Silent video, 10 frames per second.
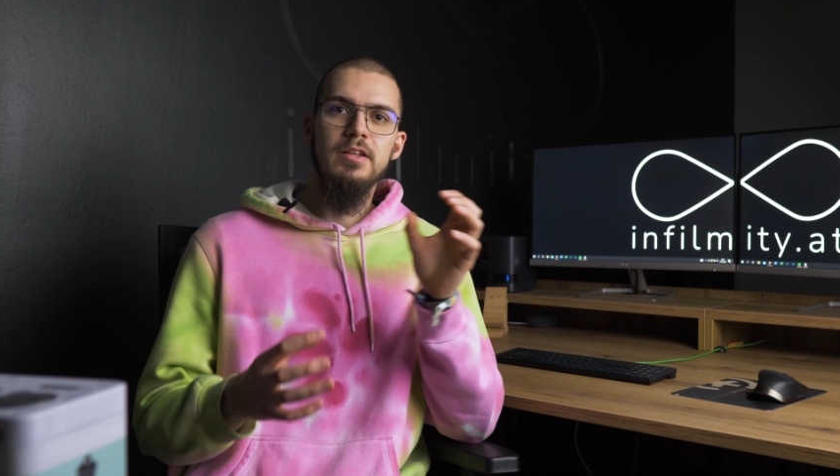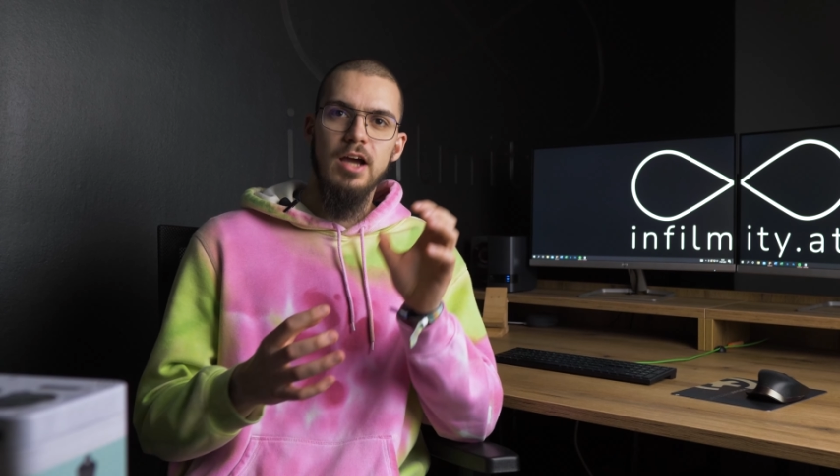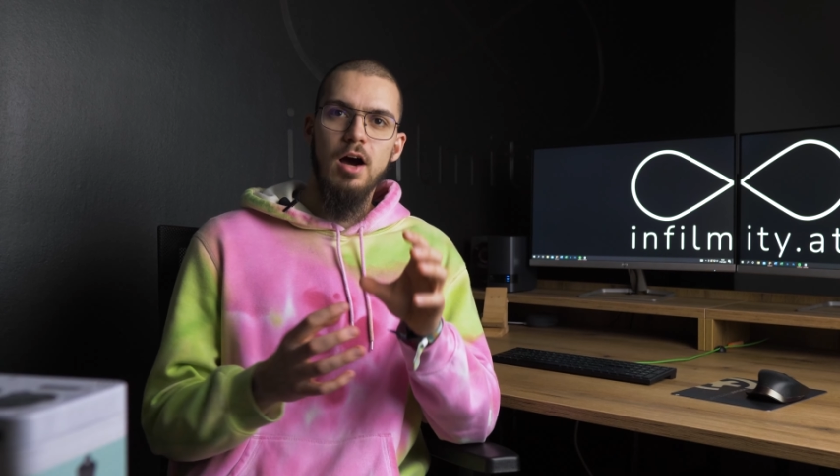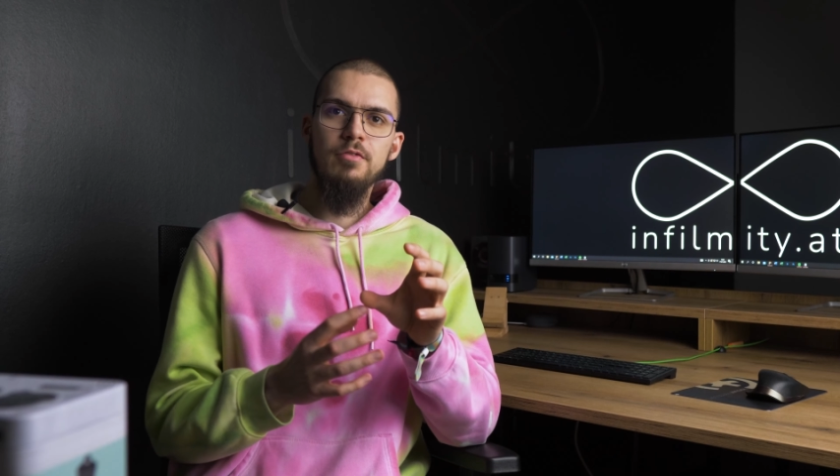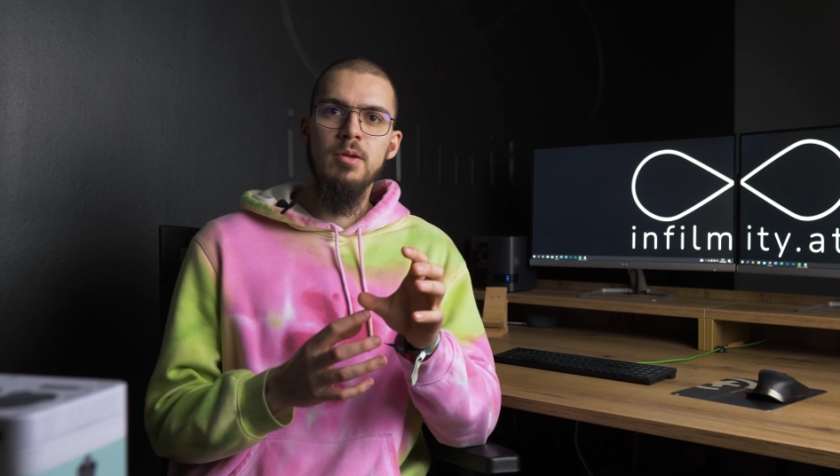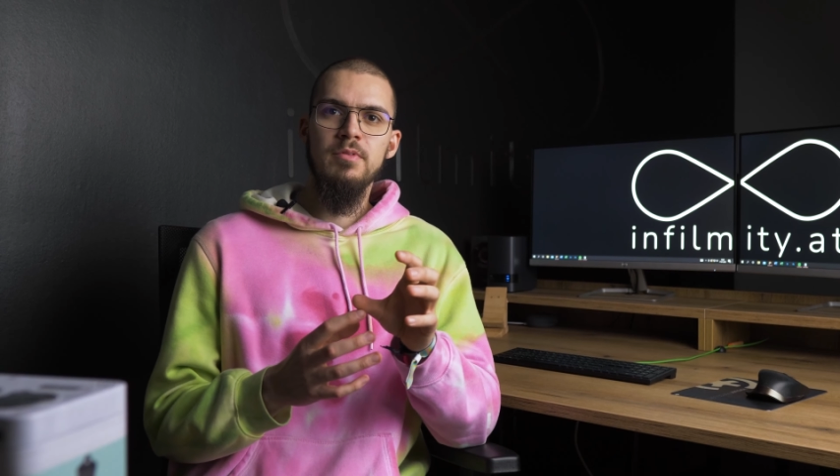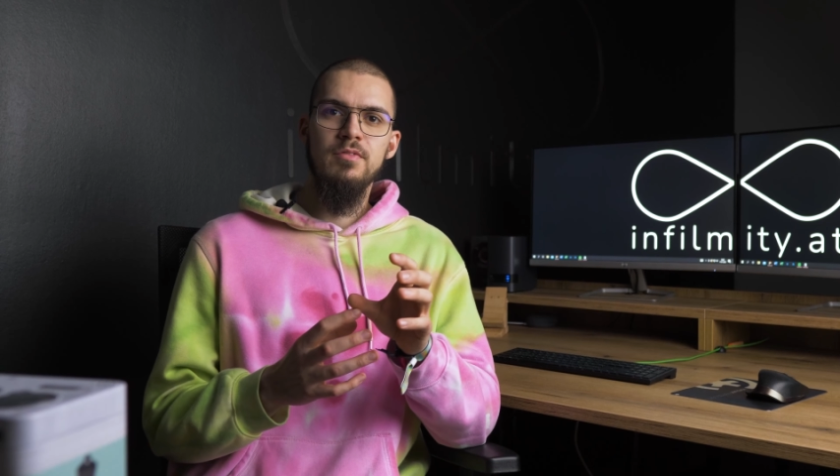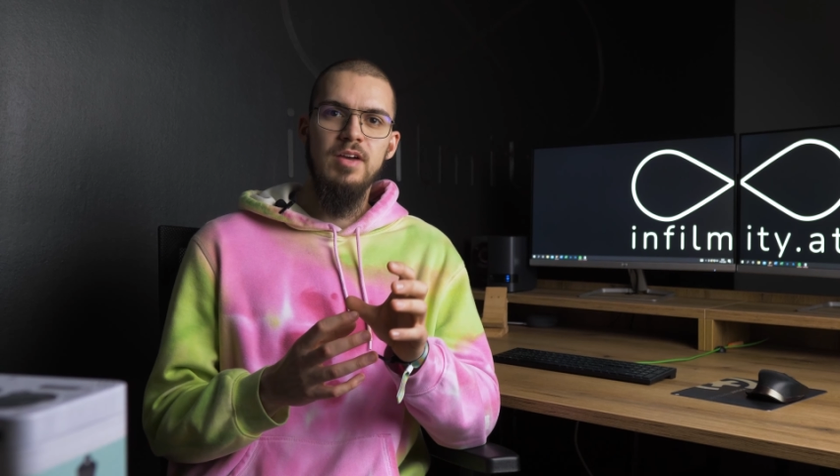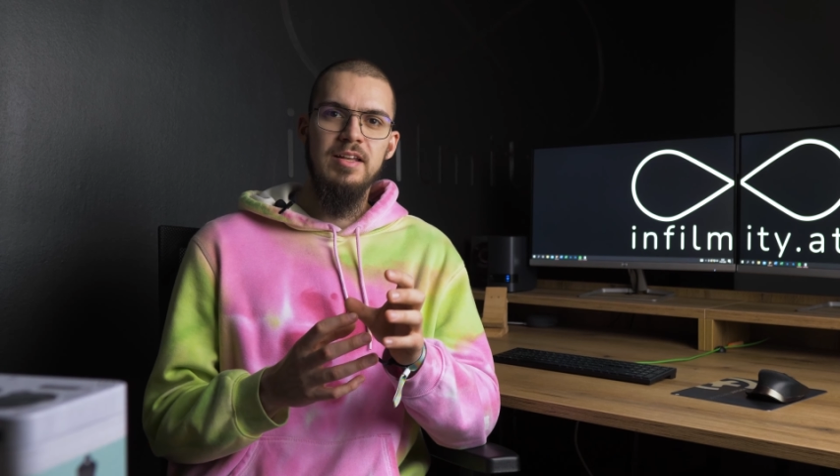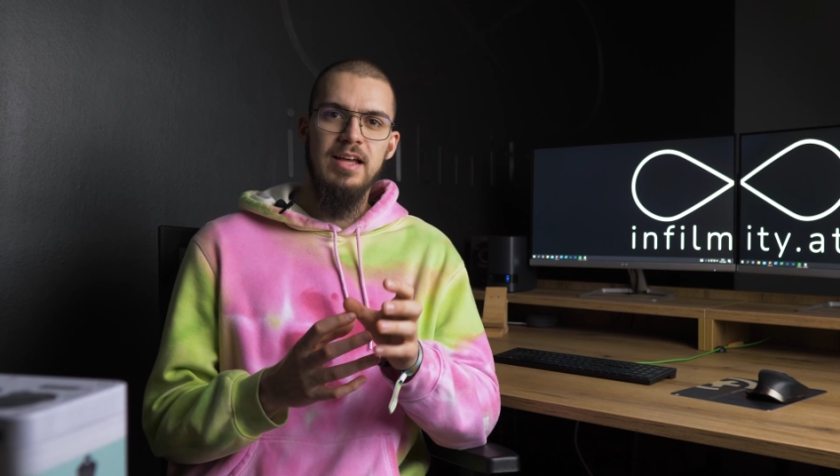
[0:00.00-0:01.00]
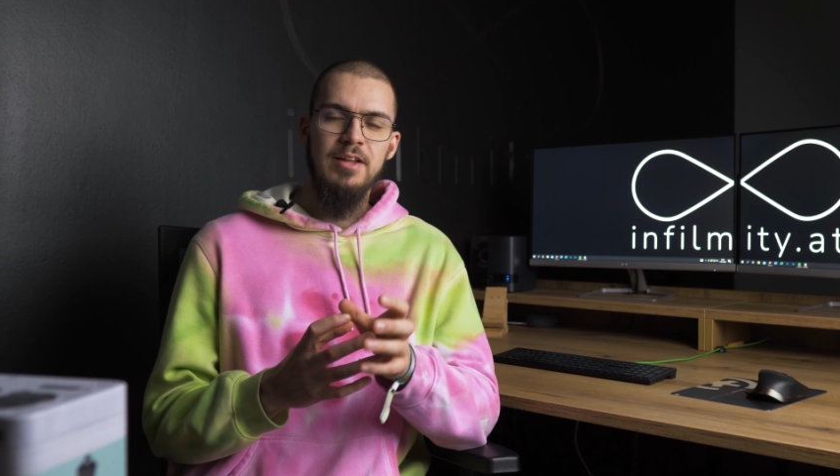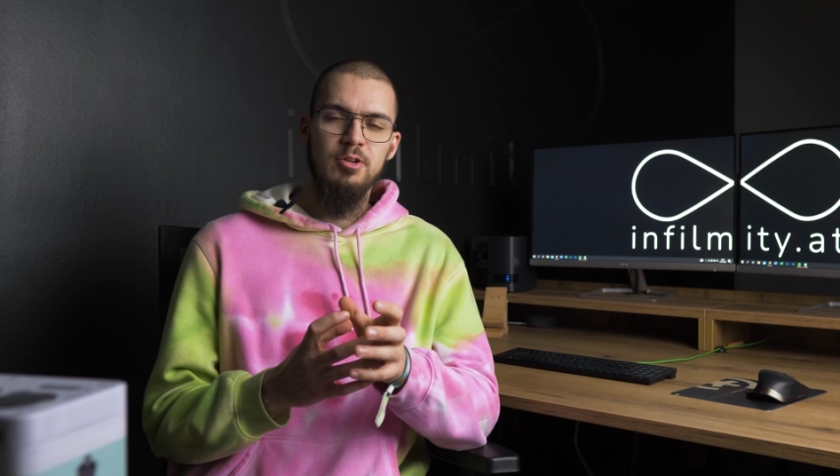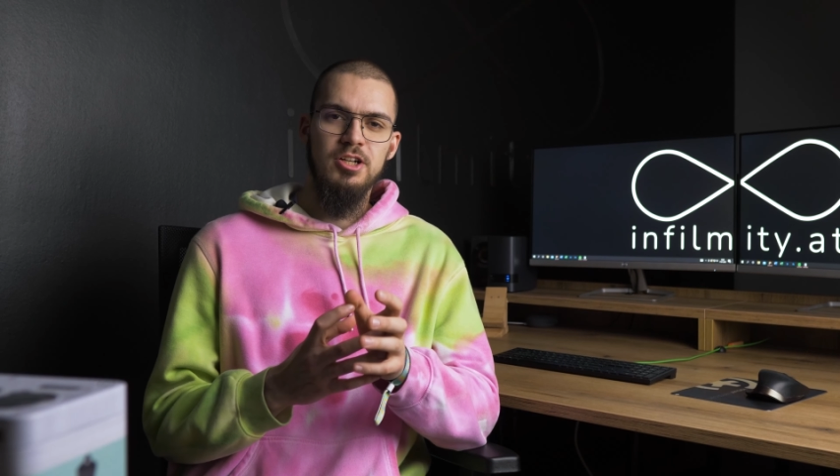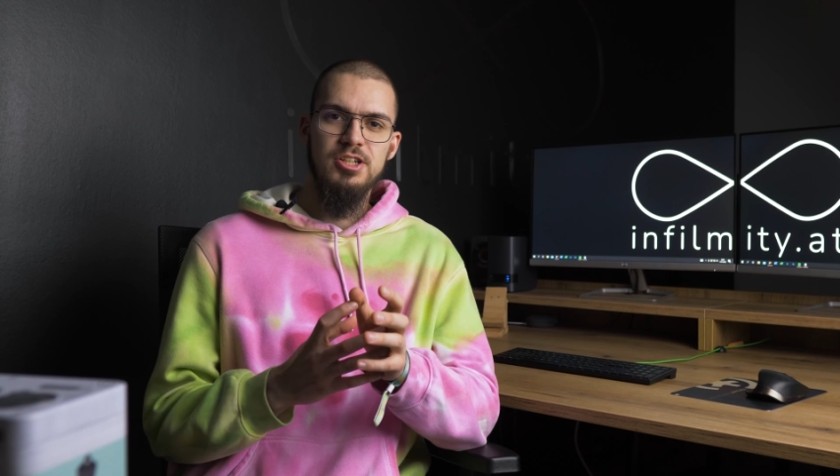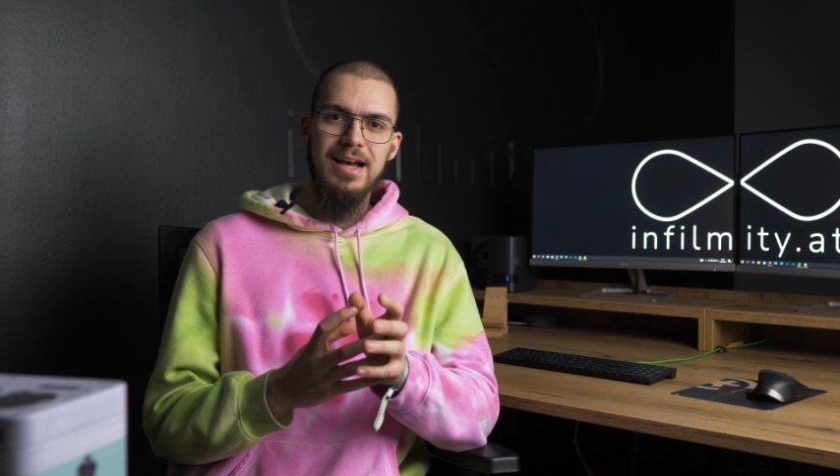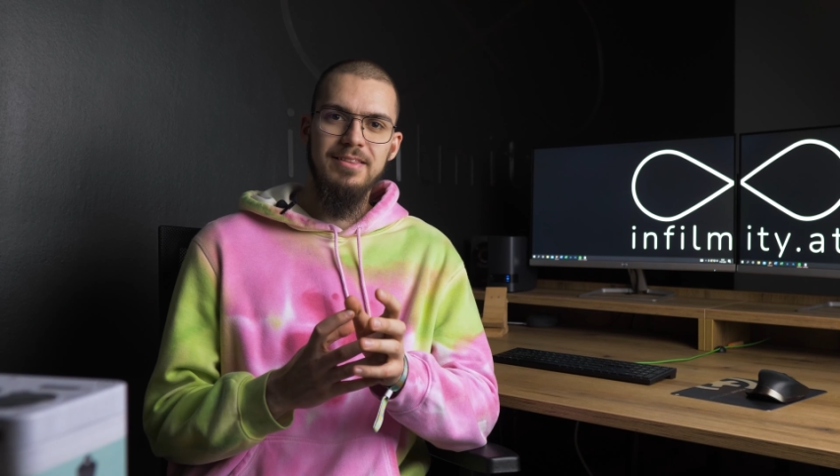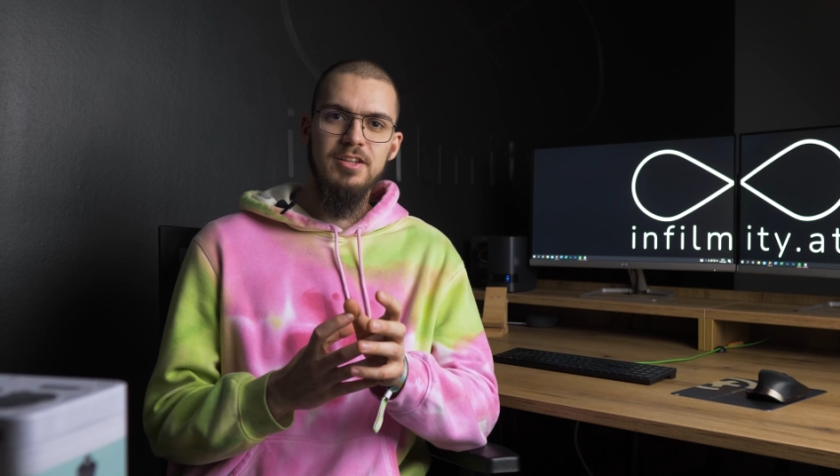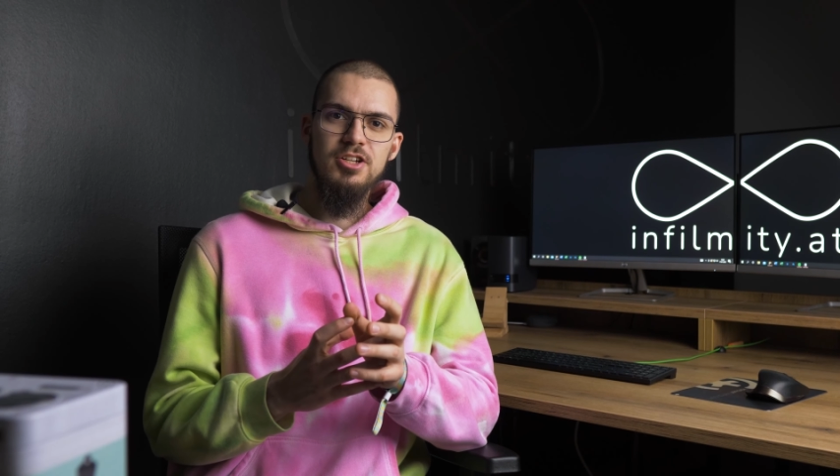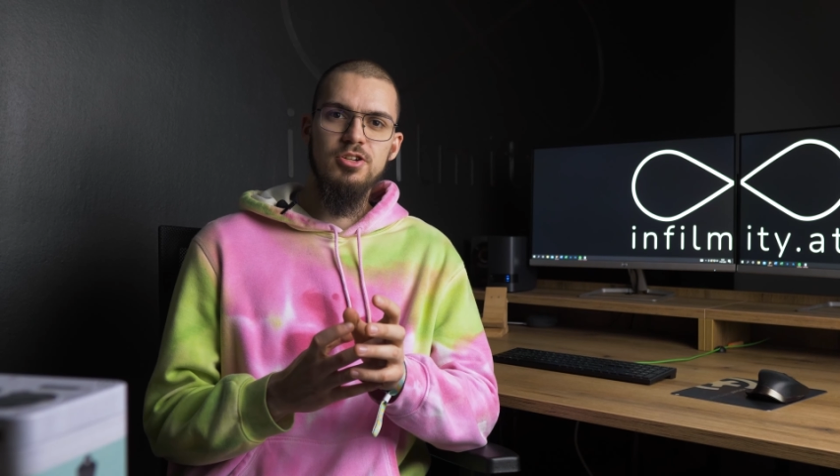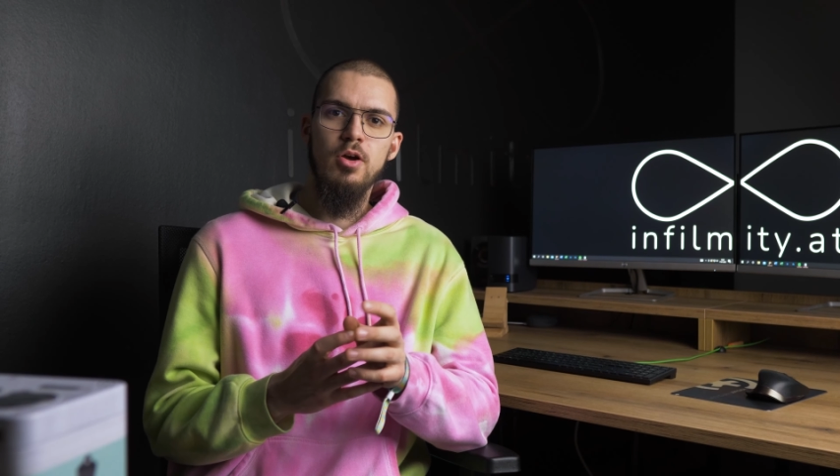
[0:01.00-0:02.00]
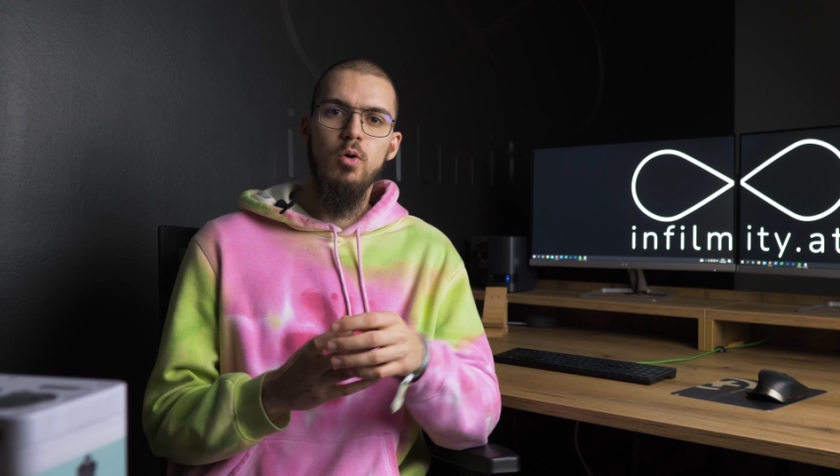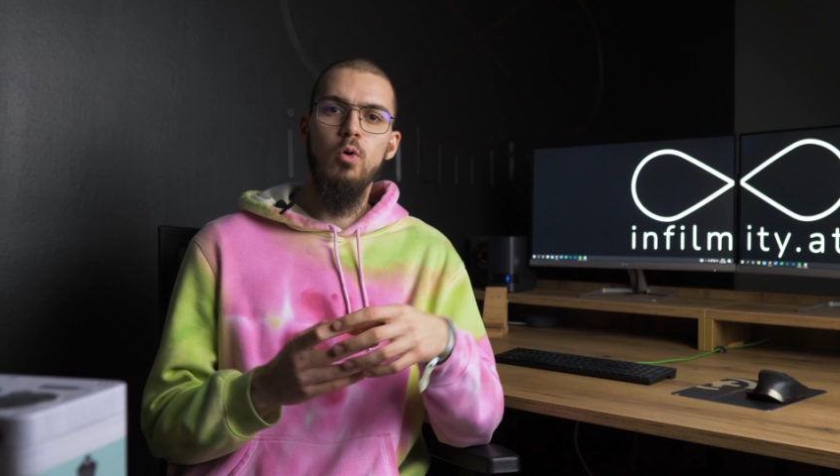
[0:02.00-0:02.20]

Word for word: die Aufnahmen werden dadurch statisch